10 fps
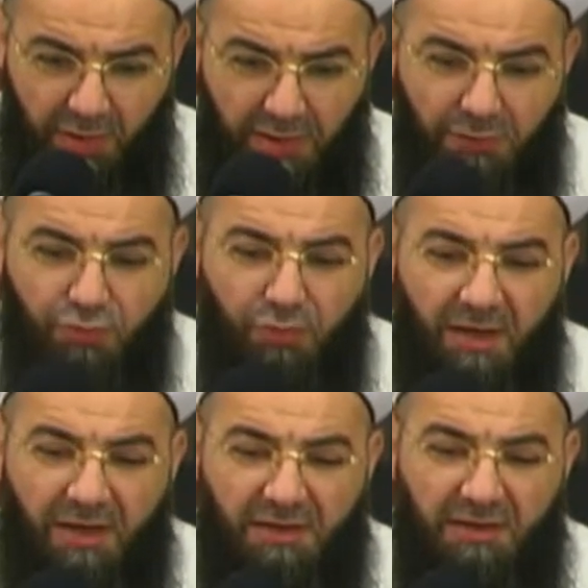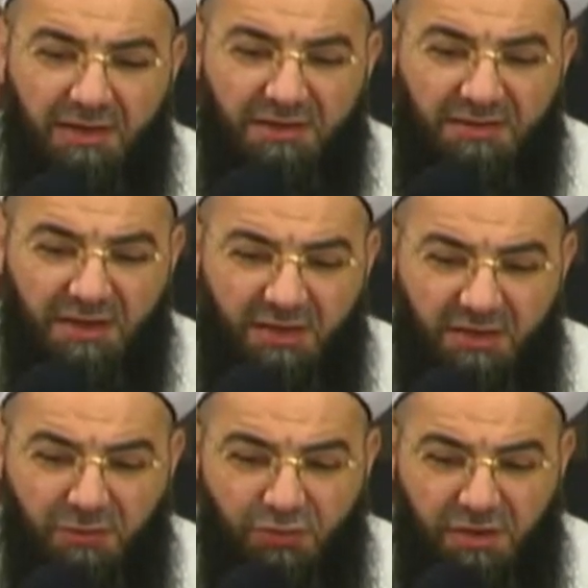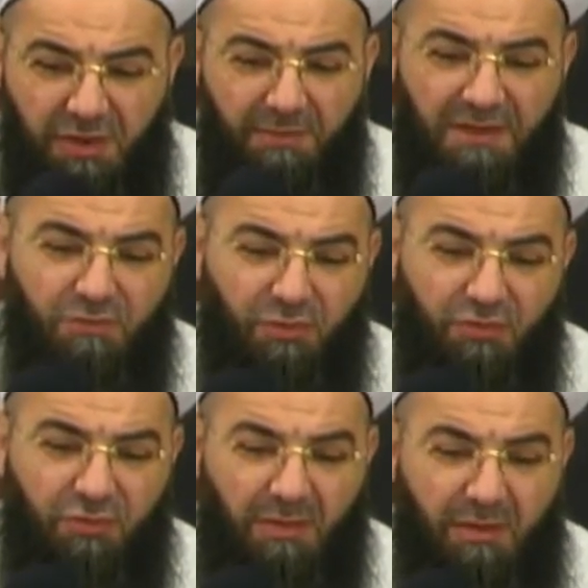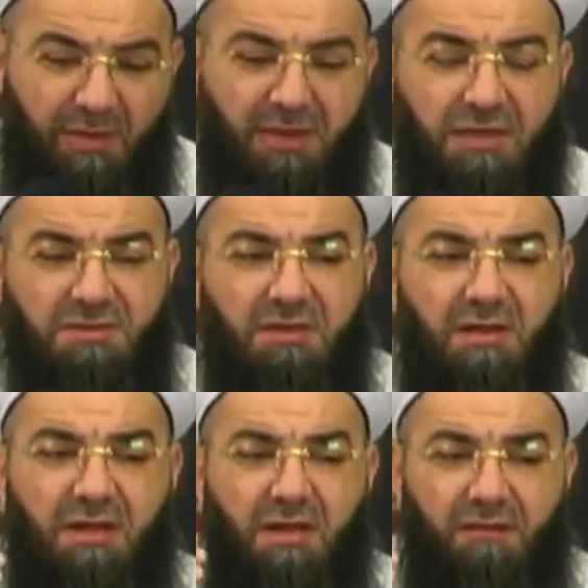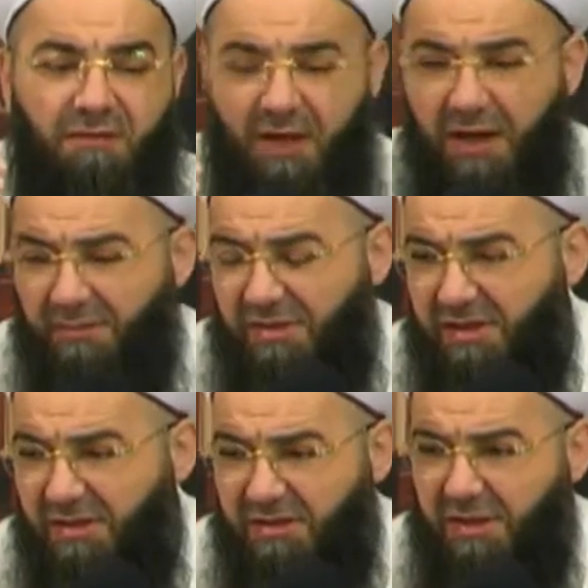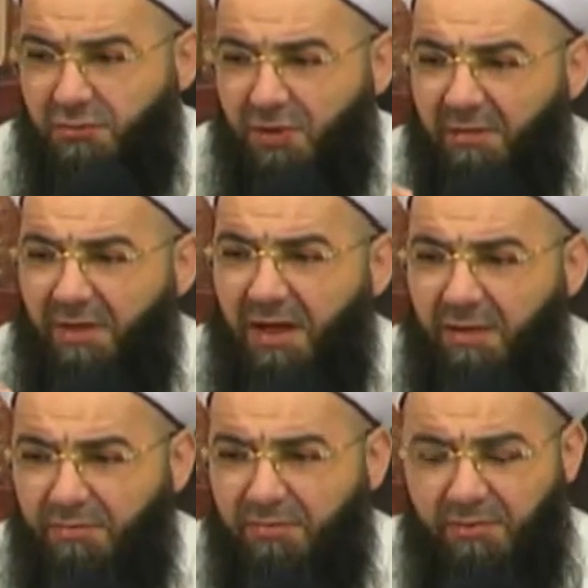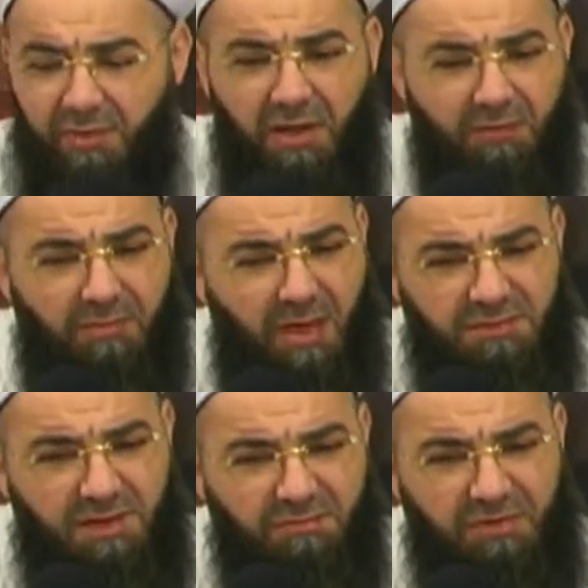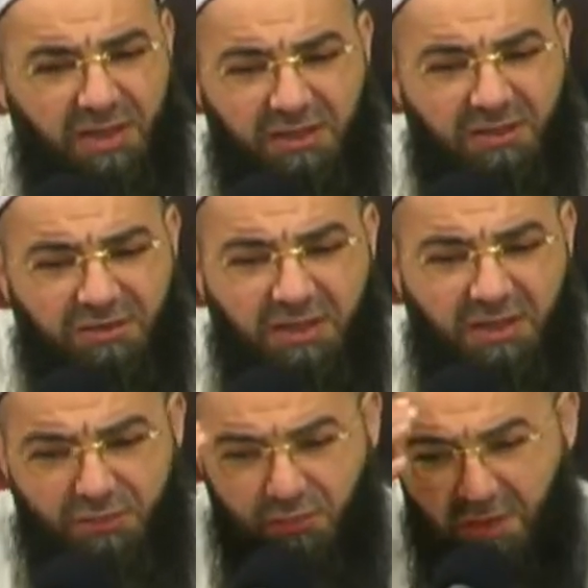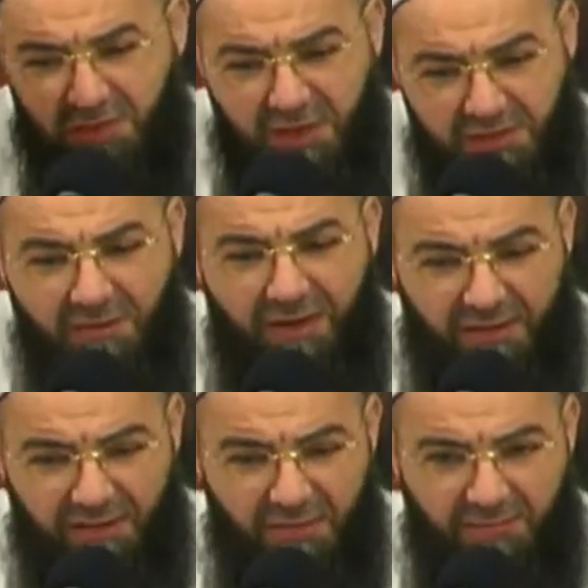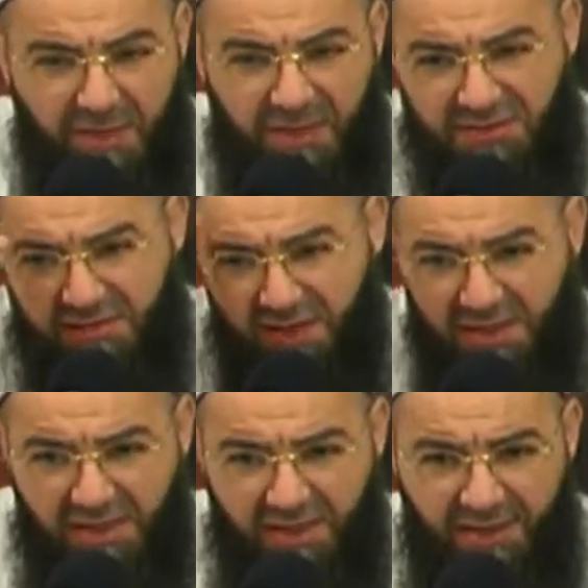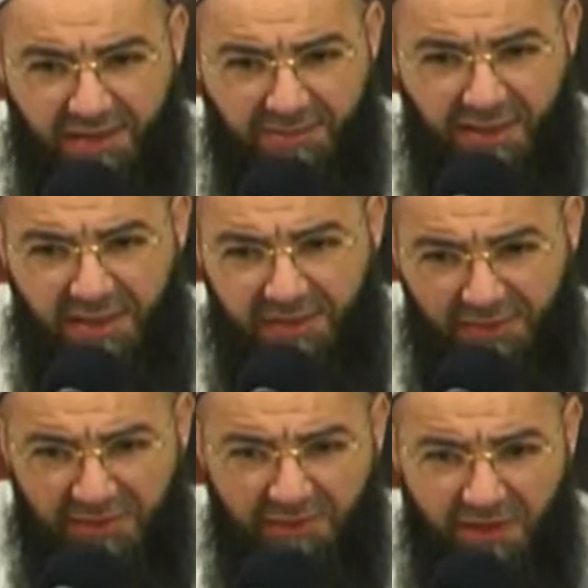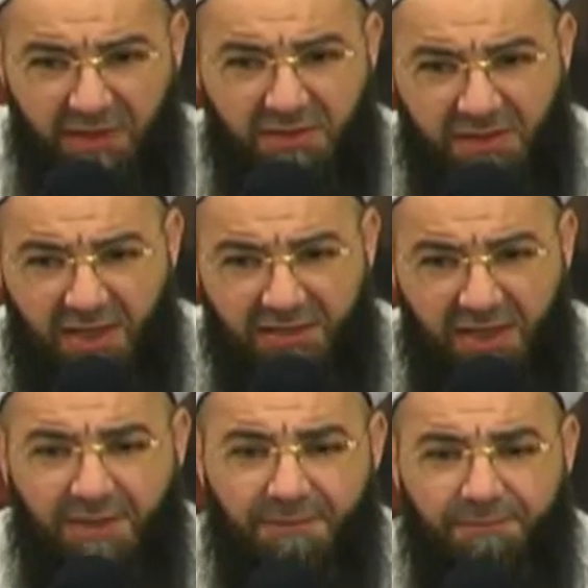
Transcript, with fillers: Üç Sübhanallah diyecek kadar dursa namaz bozulur ama bakarsın amin dedikten sonra bayağı bazen bir dakika iki dakika duranlar da var. Bazı yerlerde Arap aleminde falan kılarken.